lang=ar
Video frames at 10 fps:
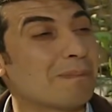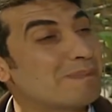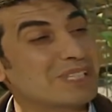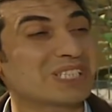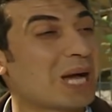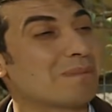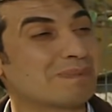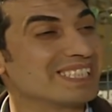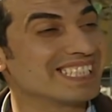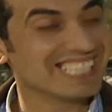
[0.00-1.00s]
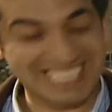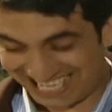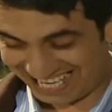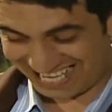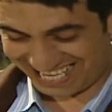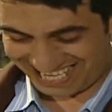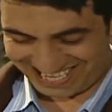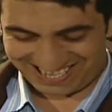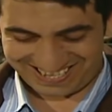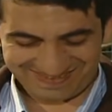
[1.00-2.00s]
كلها بسرعه بسرعه
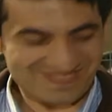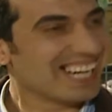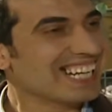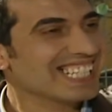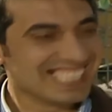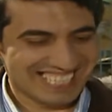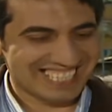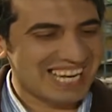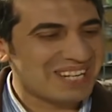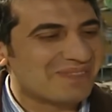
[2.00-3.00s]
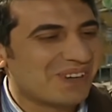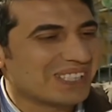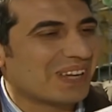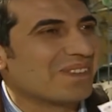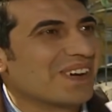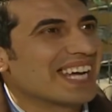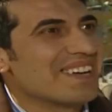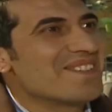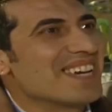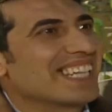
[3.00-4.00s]
با شايف هالقد
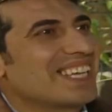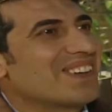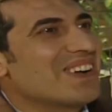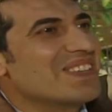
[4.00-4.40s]
فلوس ها